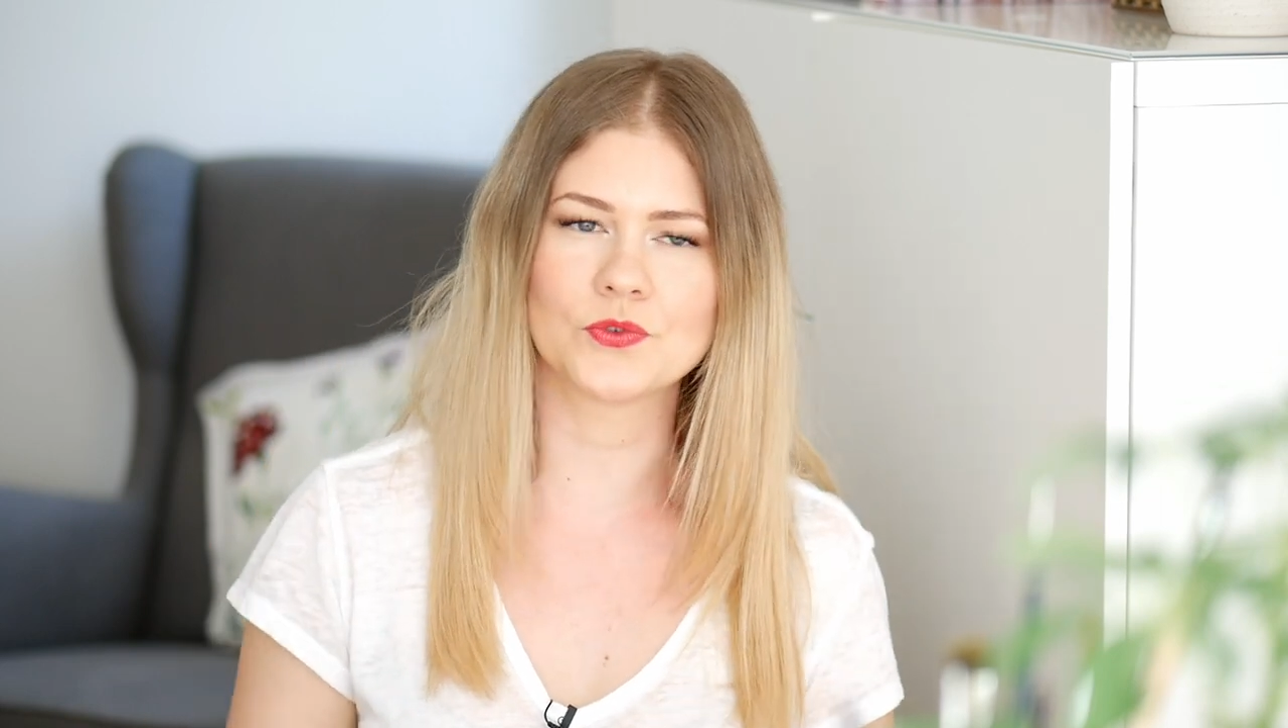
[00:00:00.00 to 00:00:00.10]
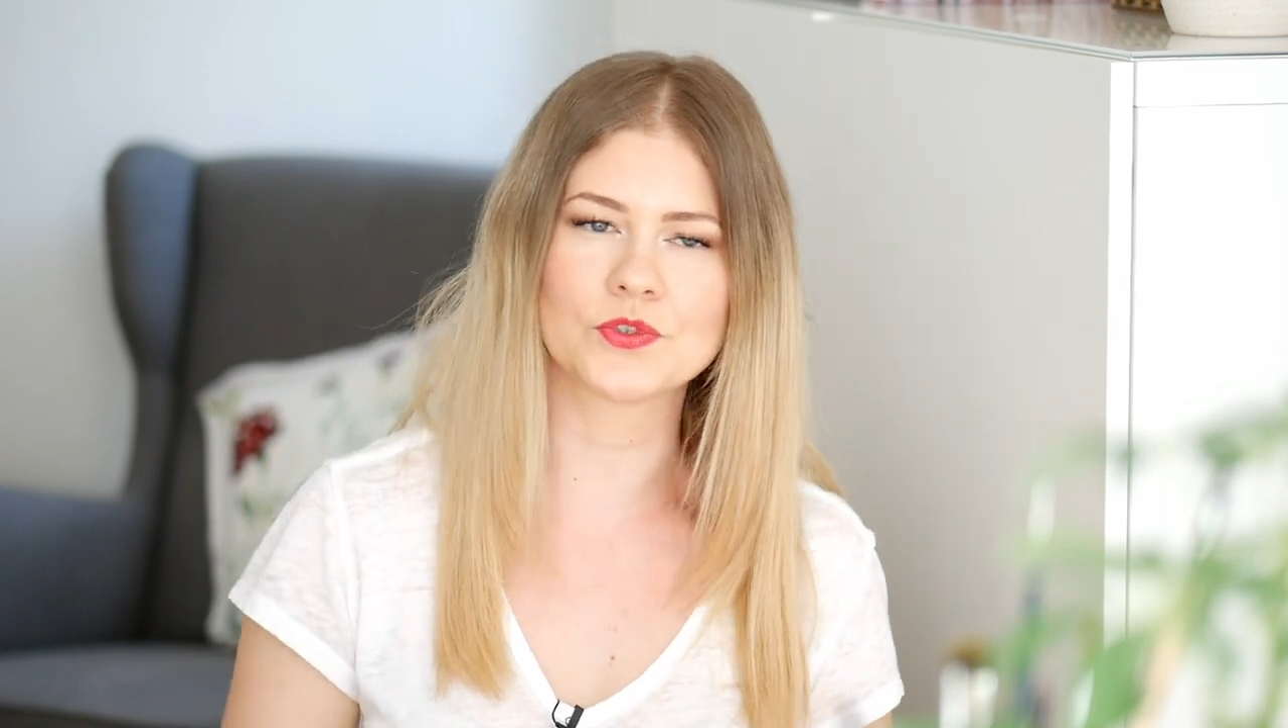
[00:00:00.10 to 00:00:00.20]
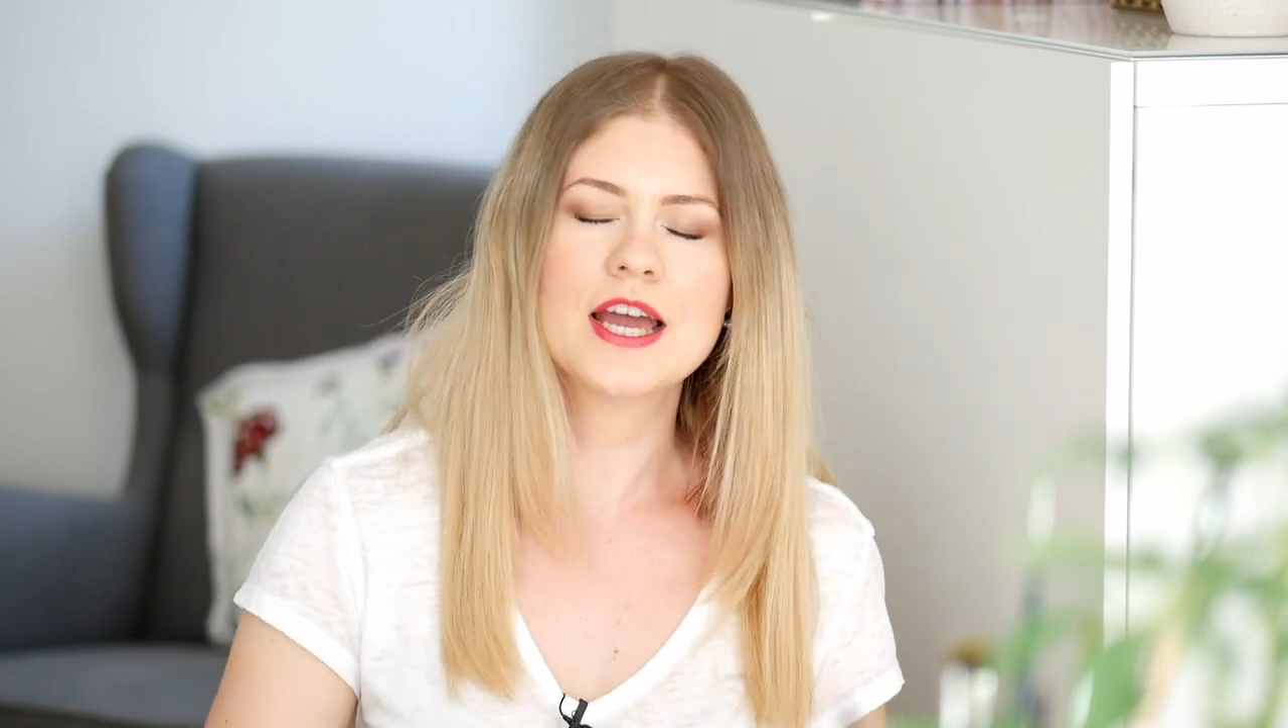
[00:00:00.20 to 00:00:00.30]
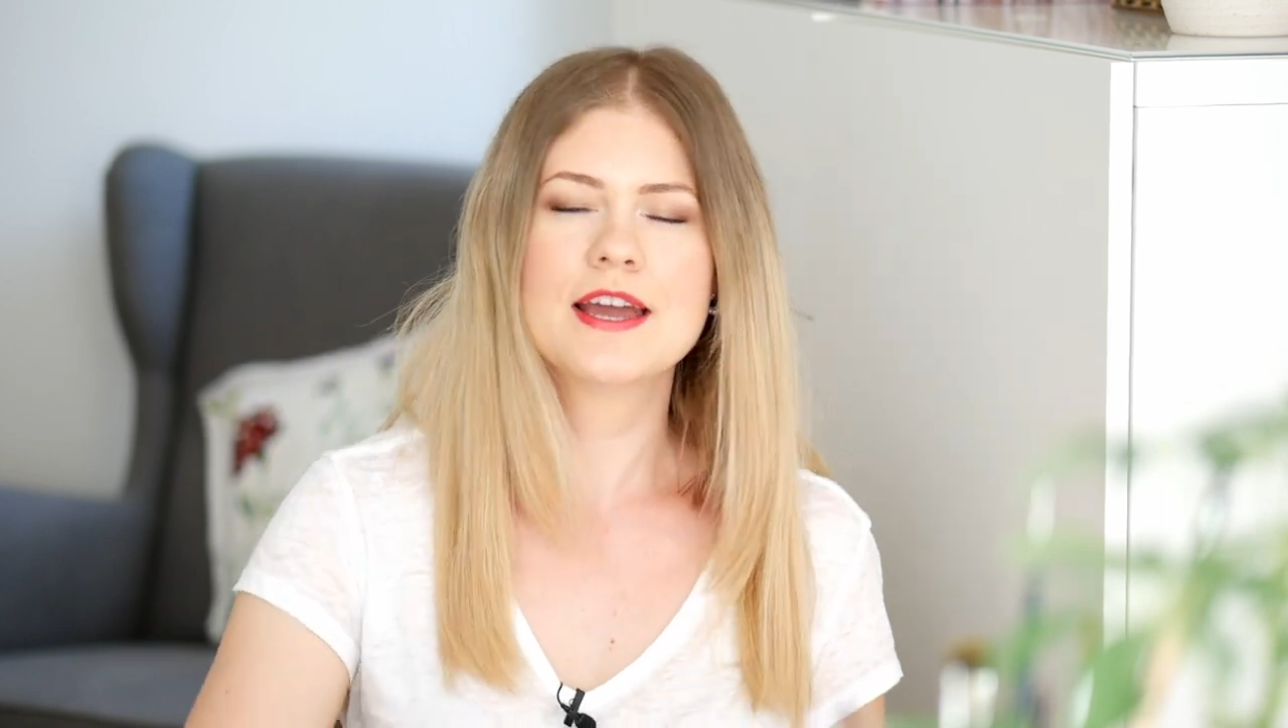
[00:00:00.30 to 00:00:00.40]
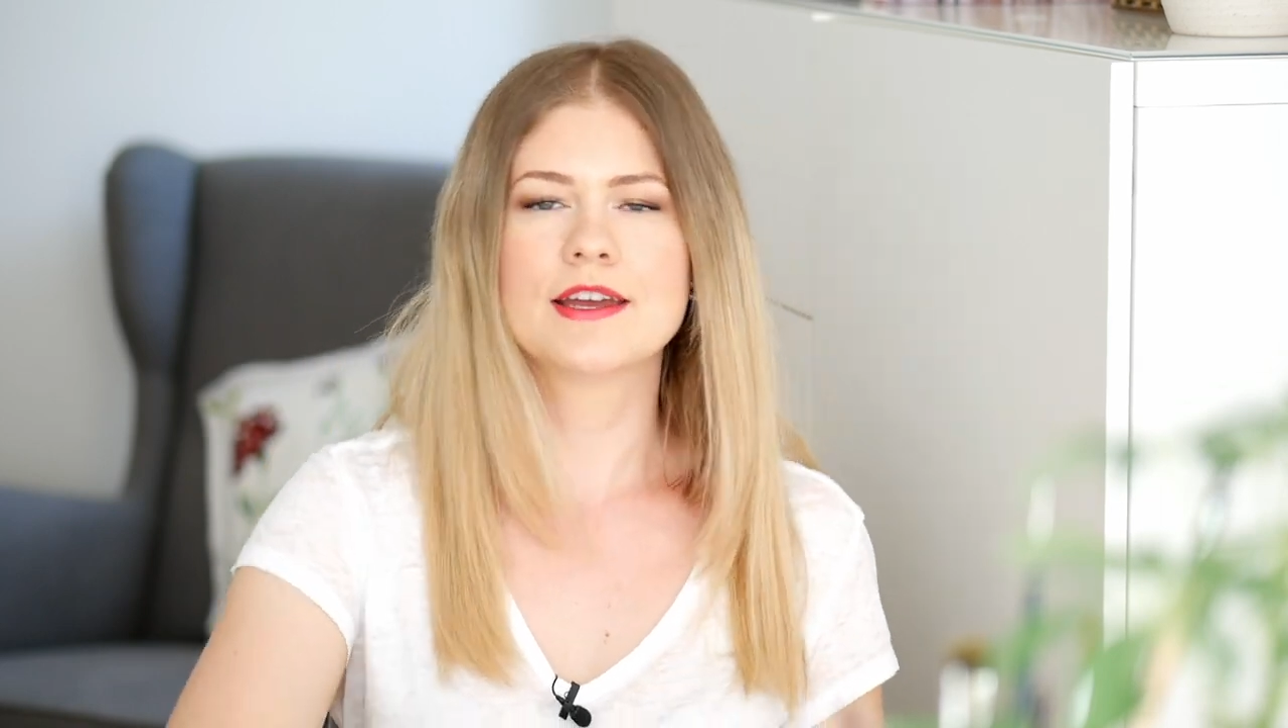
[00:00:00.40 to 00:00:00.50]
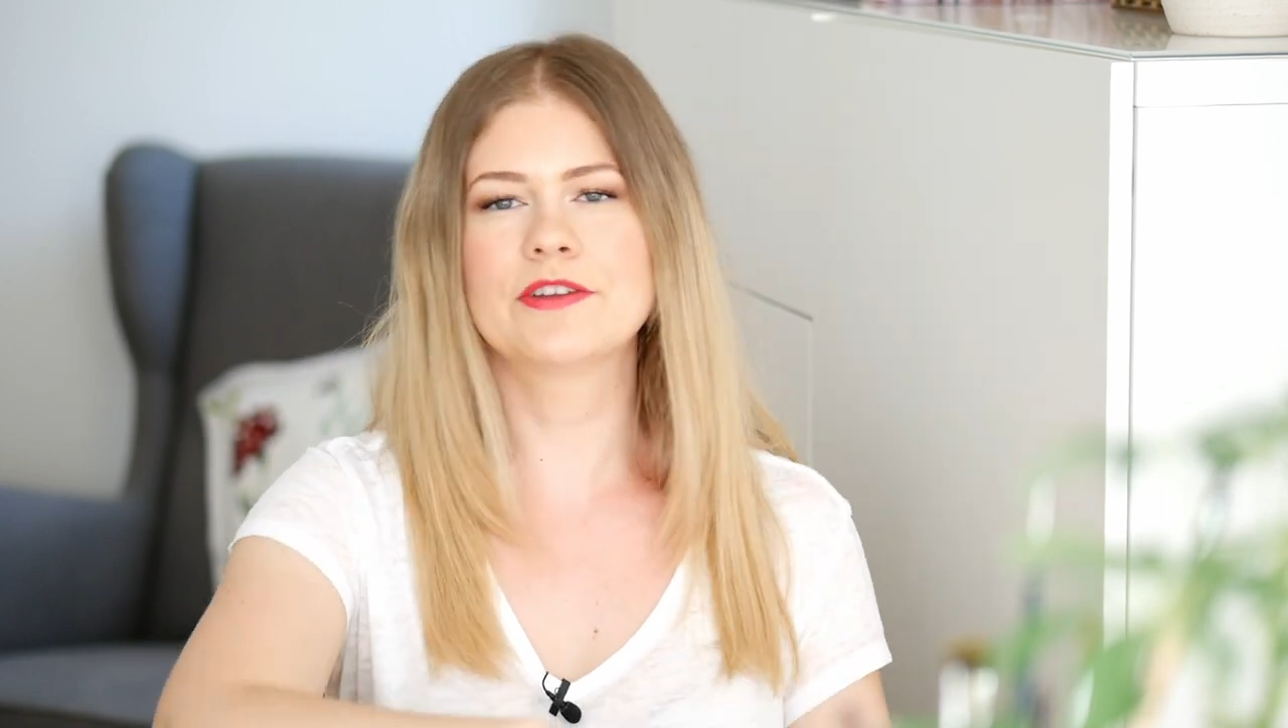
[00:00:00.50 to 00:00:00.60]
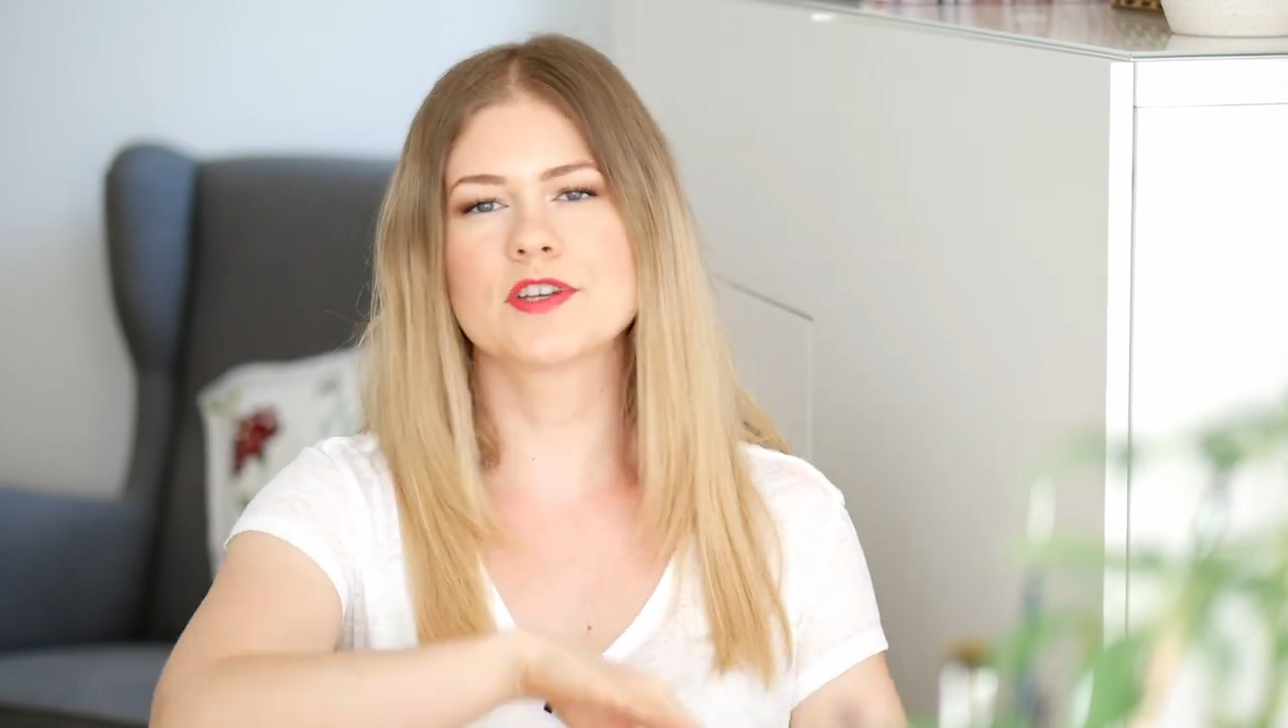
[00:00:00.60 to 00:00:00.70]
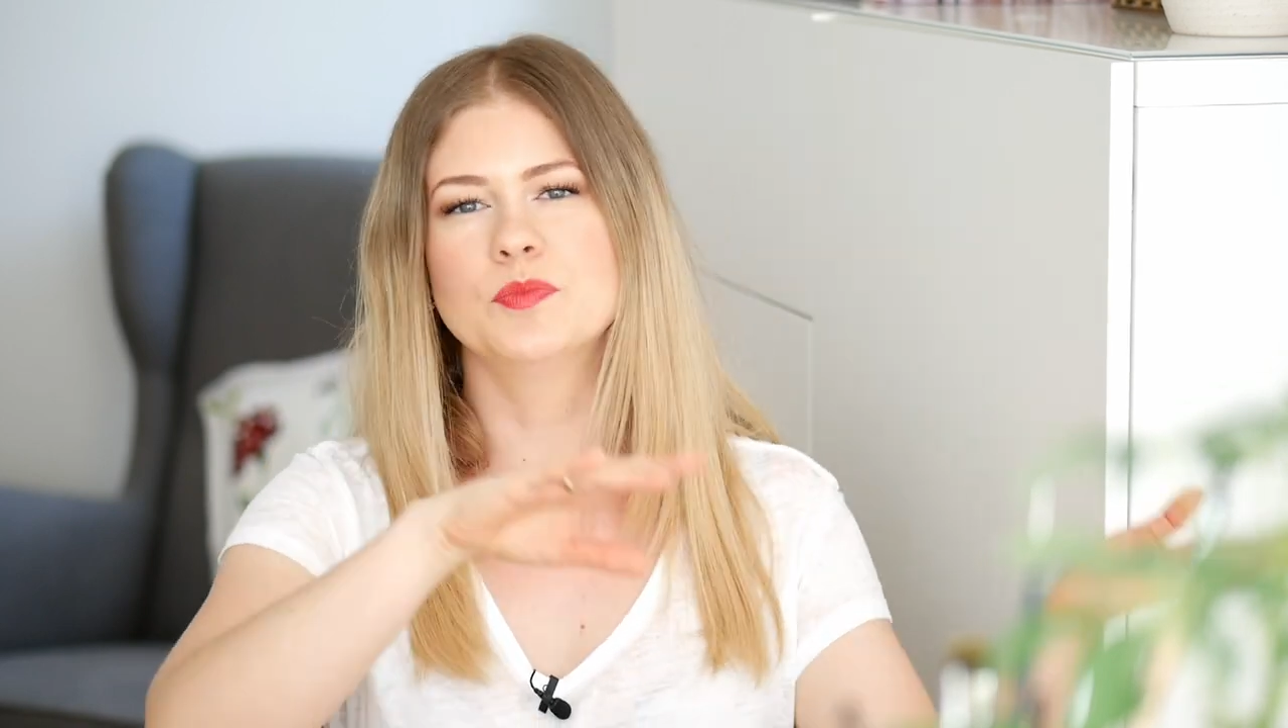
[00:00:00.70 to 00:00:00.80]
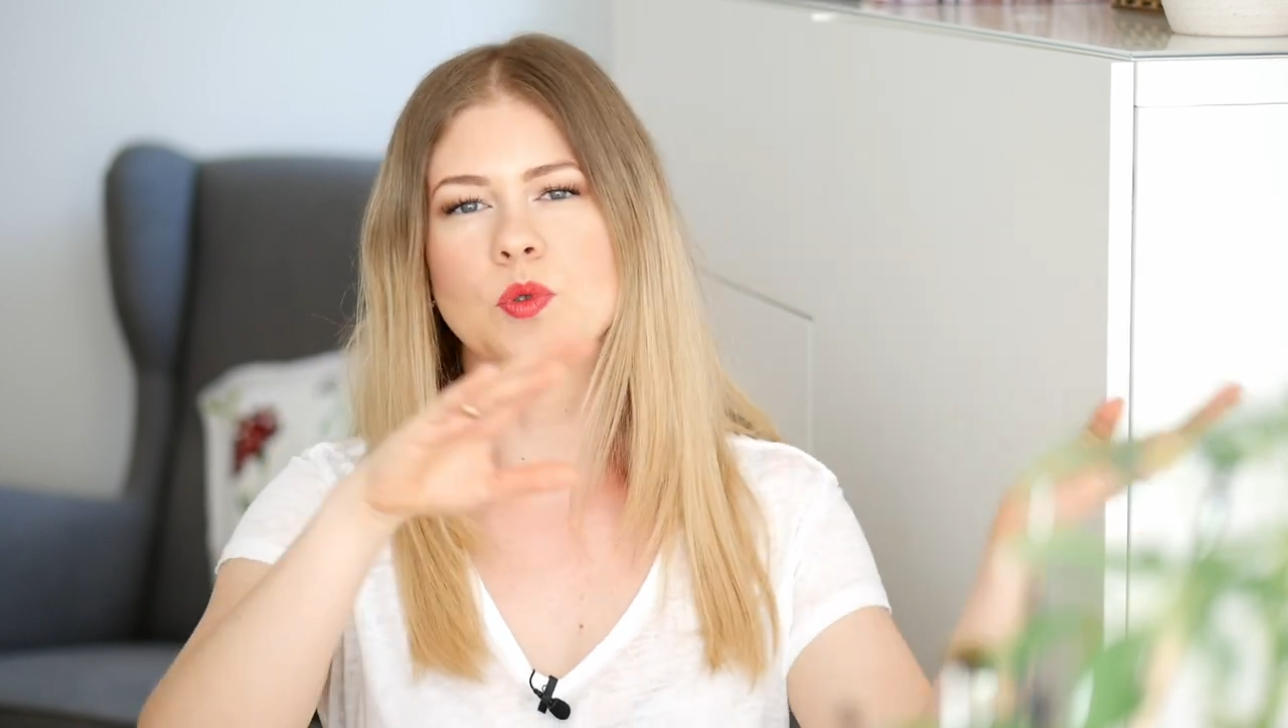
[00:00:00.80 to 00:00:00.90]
Und etwas